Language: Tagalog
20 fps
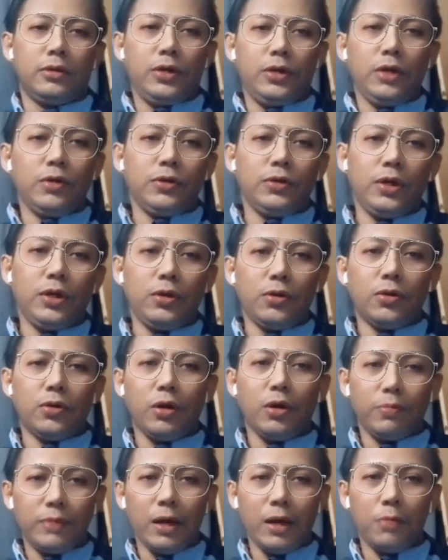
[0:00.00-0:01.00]
sino ng
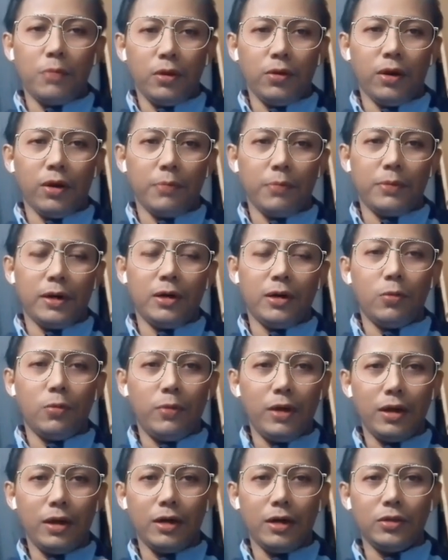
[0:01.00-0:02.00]
OFW nga ba
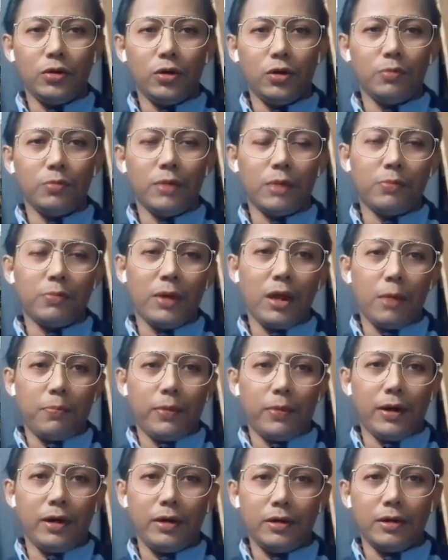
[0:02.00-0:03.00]
obligadong
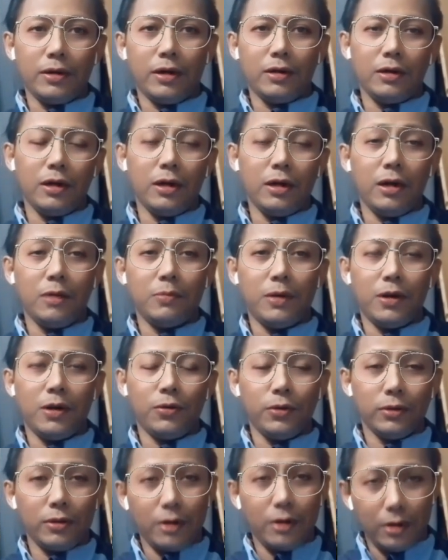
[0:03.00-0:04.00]
mag-verify ng kanilang mga
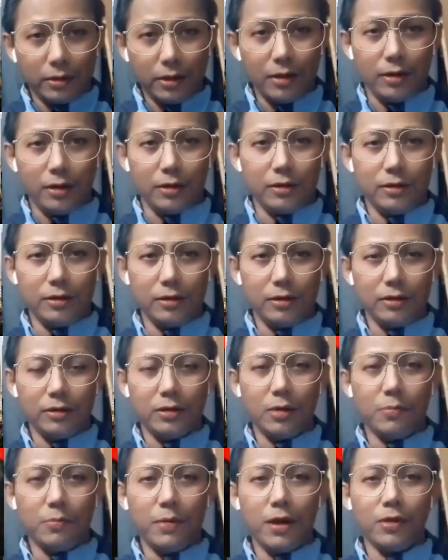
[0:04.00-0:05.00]
kontrata?
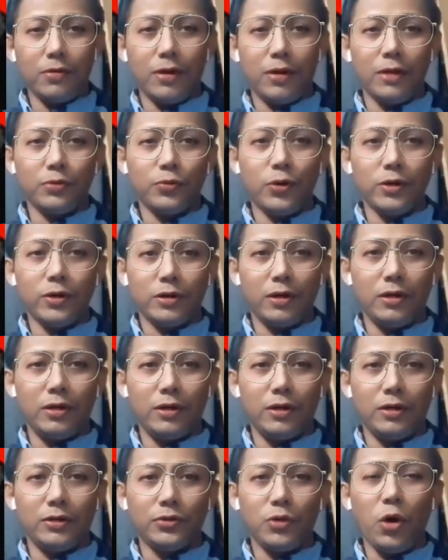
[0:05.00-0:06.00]
Sa Migrant
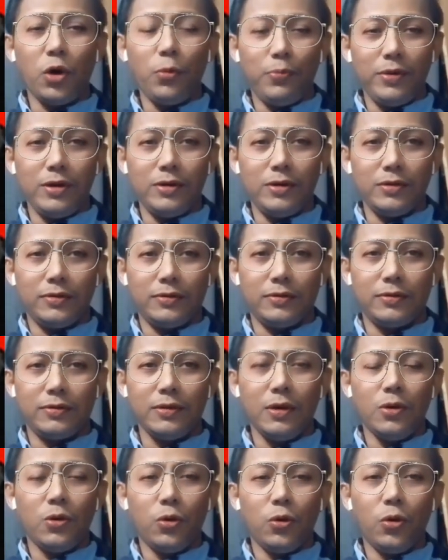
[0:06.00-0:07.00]
Workers
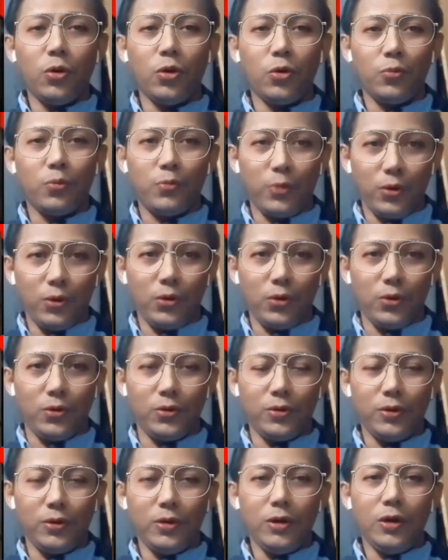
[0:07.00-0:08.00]
Office or polo.
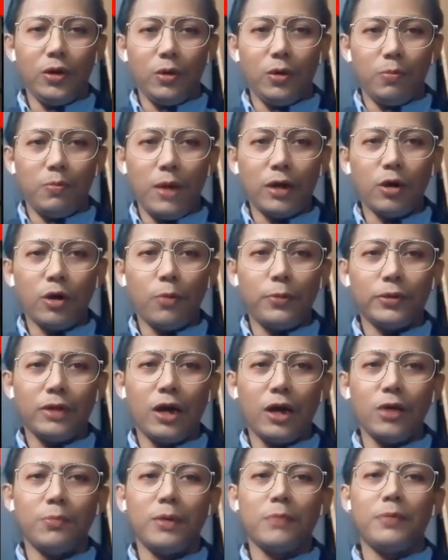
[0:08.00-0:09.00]
Bago po
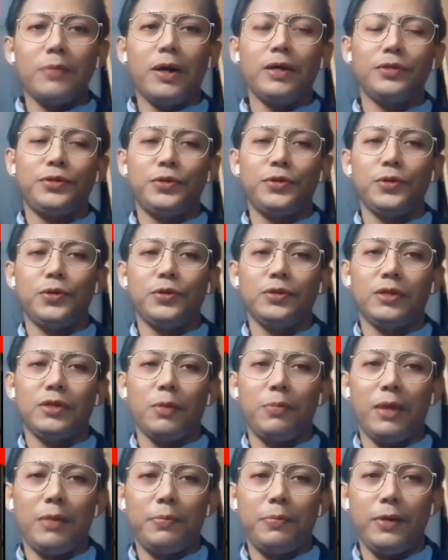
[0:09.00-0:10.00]
tayo magbakasyon
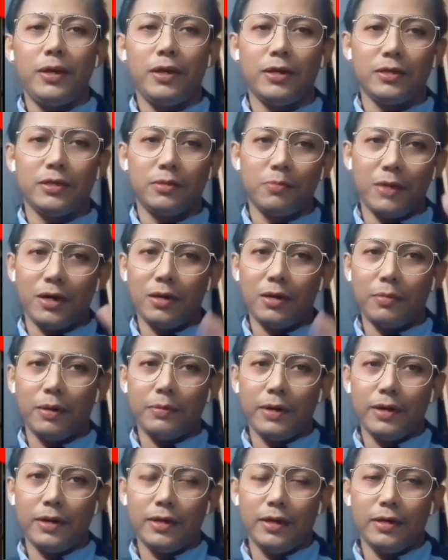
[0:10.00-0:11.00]
sa Pilipinas mga
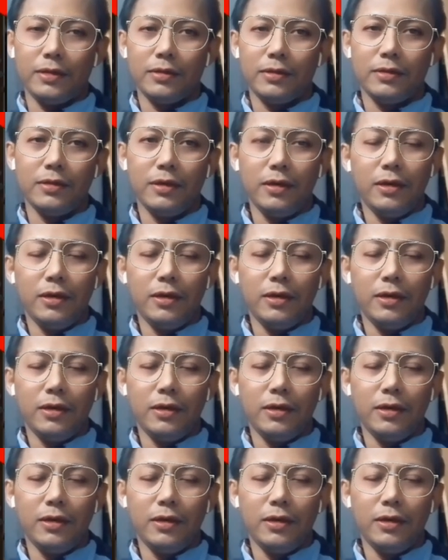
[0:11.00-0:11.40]
kababayan,